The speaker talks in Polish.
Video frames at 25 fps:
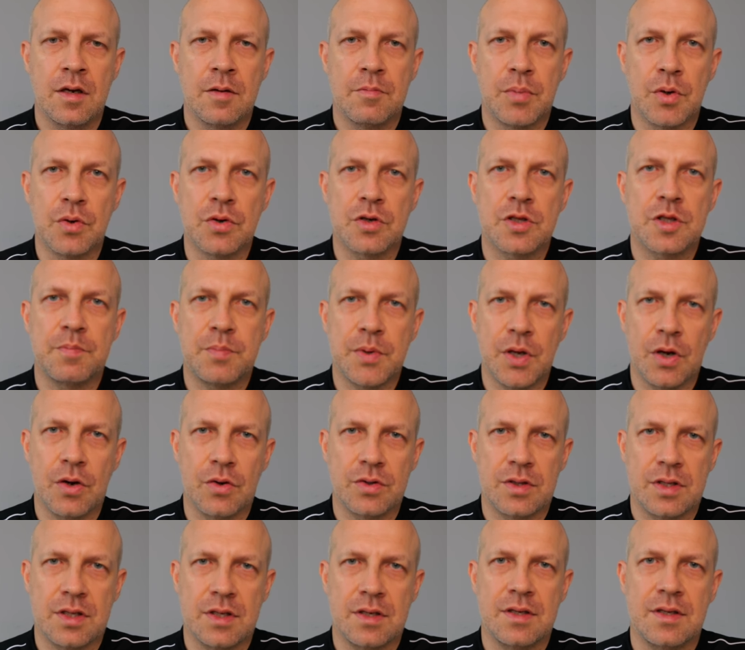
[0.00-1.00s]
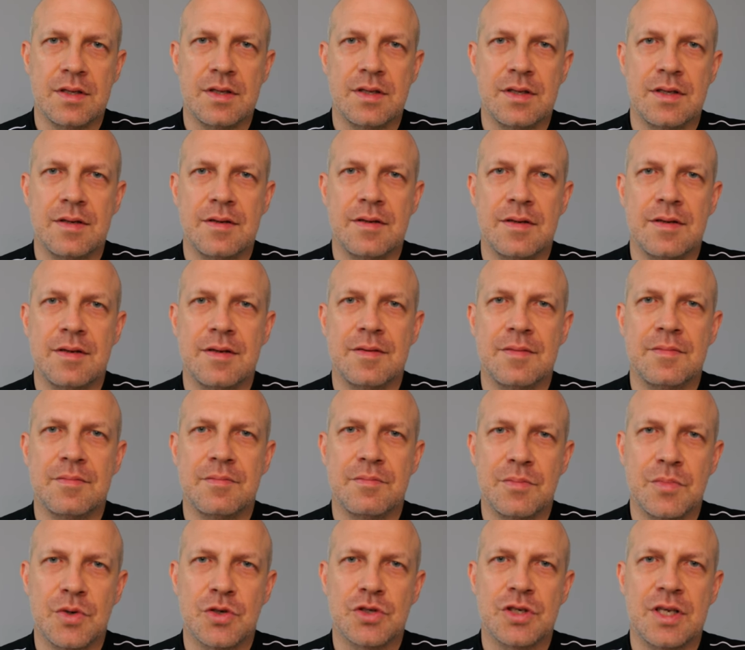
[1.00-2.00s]
Punkt piąty, y,
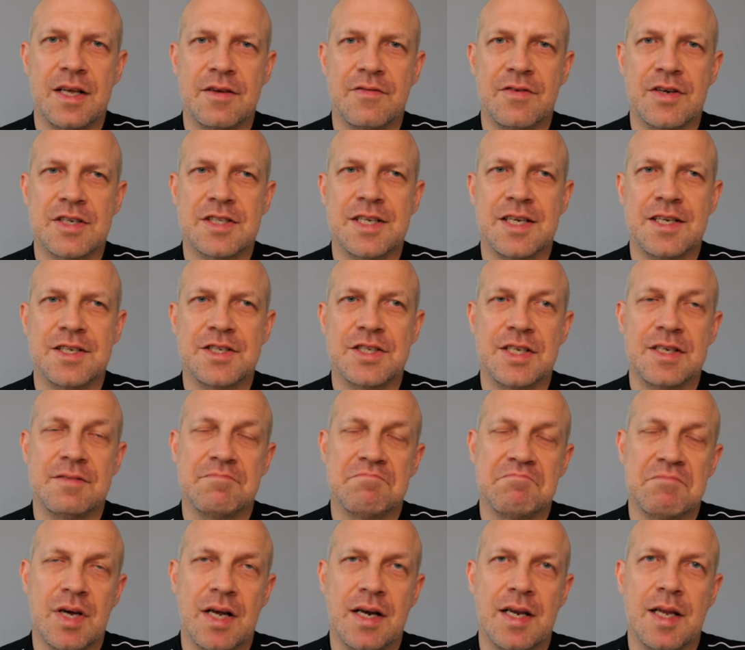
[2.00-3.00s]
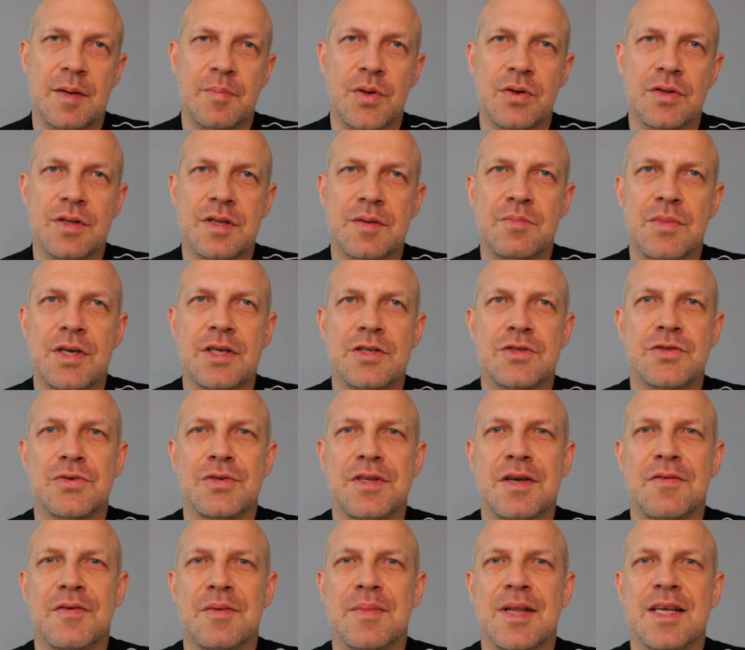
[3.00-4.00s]
może najważniejszy, ale na piątym miejscu,
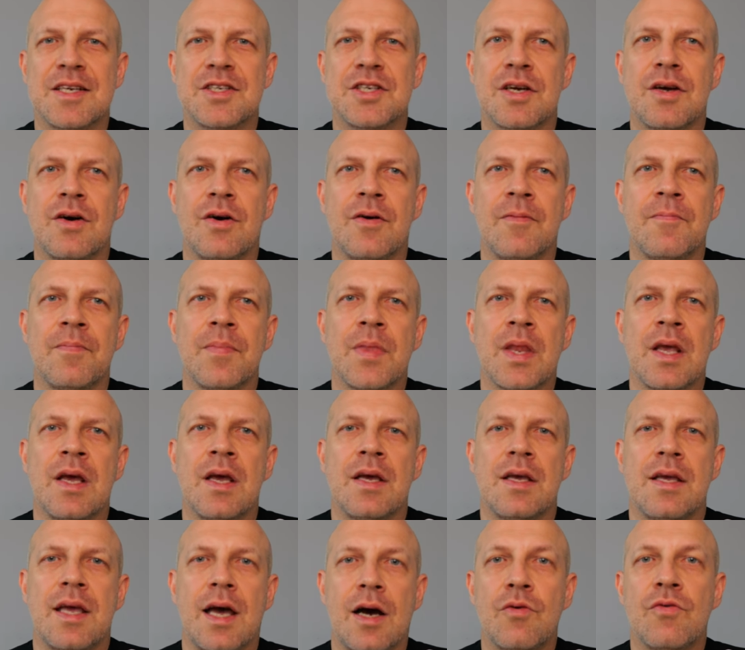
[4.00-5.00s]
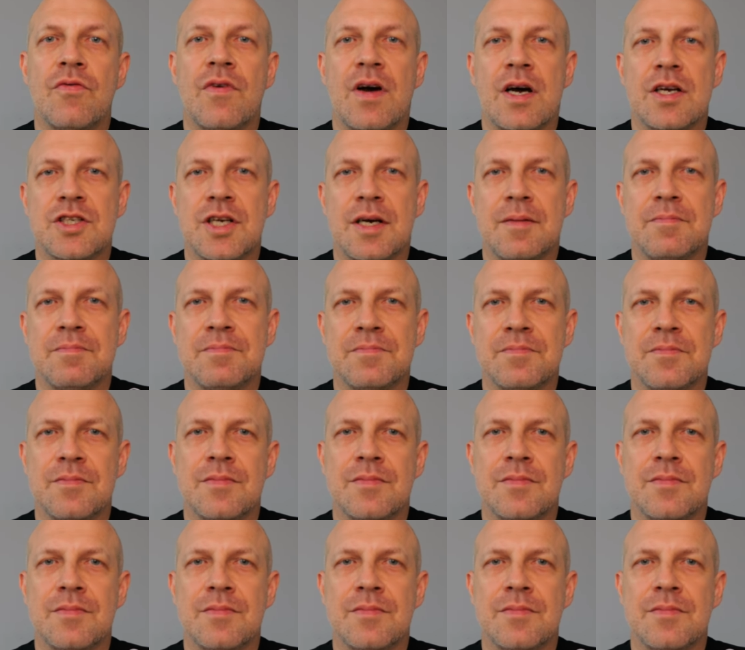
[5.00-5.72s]
nie wiem dlaczego. Ja uważam,